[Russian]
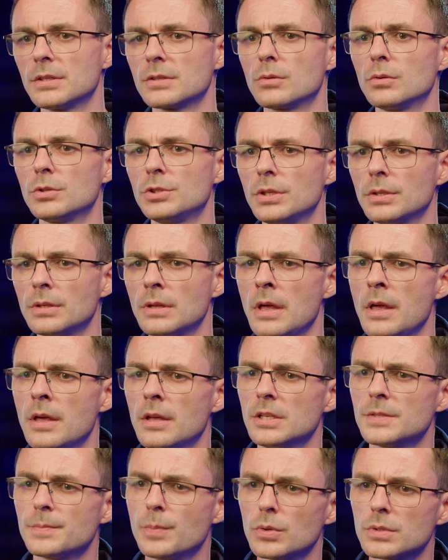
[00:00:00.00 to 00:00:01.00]
исключить
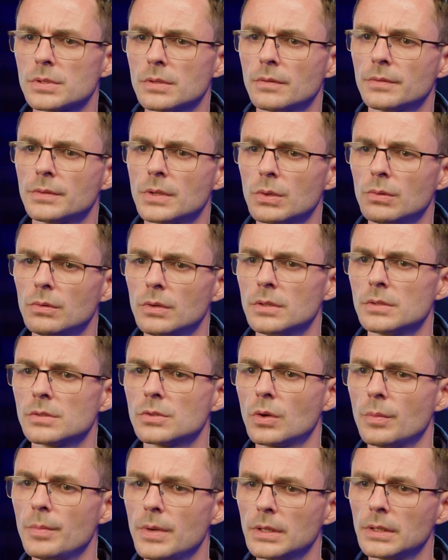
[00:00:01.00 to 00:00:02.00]
использование второго
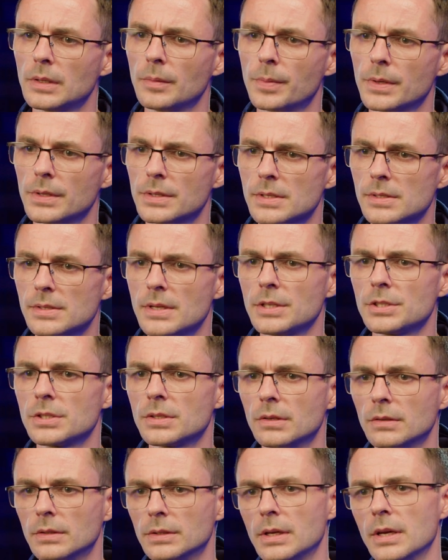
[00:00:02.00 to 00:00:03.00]
инструмента,
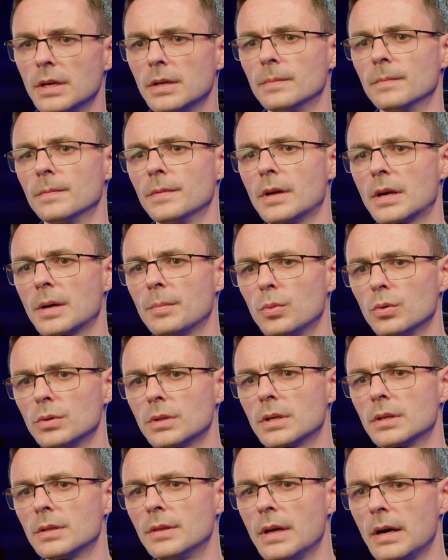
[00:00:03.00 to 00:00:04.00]
предназначенного для
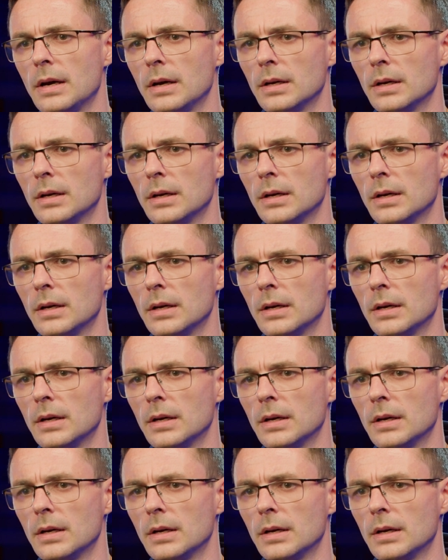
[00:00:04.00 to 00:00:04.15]
доработки дна